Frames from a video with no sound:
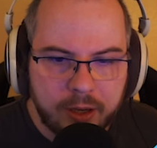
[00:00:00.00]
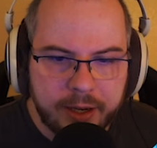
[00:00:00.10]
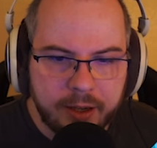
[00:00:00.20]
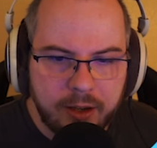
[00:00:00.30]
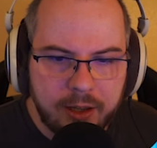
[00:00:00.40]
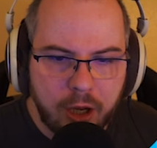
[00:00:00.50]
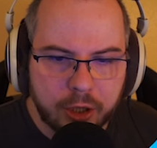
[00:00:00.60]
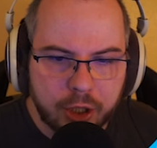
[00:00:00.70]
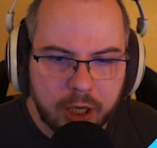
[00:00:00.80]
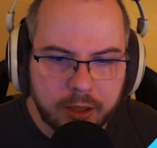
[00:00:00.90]
Und da hinten
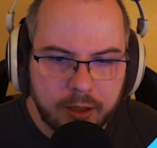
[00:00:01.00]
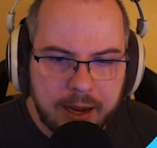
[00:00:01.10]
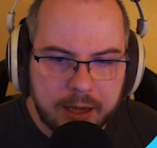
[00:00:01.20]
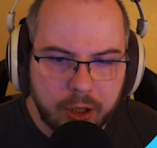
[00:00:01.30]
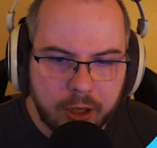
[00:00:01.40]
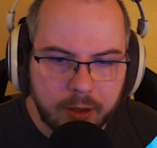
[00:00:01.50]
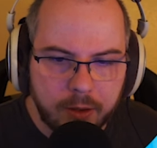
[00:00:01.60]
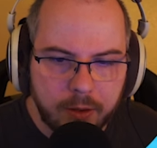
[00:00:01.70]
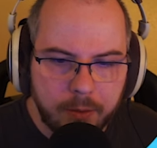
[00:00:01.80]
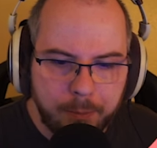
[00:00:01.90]
Longshot. Achtung.
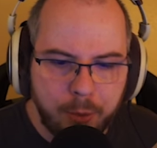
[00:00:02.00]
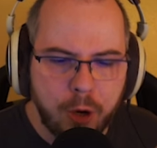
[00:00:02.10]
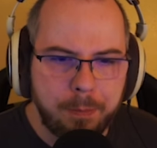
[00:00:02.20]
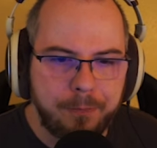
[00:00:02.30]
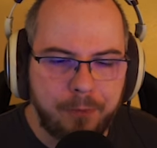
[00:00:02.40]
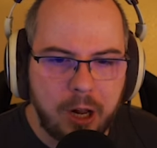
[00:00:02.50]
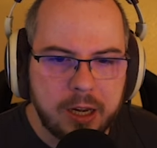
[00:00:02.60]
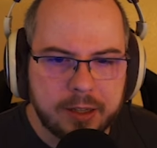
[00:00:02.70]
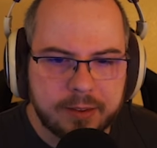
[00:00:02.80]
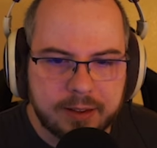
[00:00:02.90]
Boop, voll
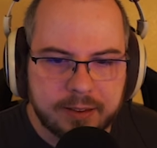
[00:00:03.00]
ins